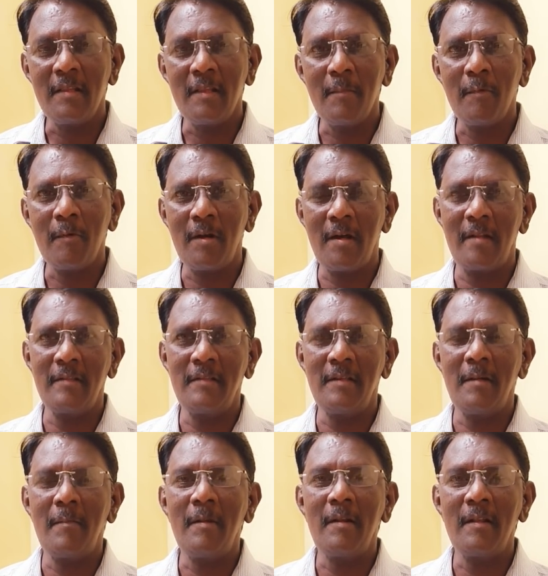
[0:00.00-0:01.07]
திமுக அரசு
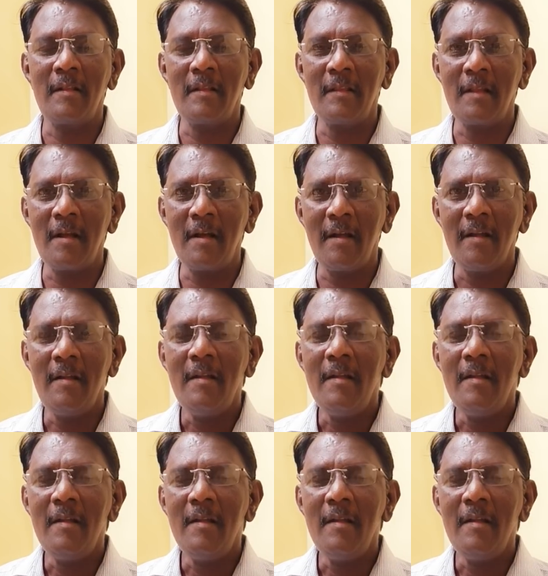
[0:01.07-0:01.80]
அப்படின்றது தான்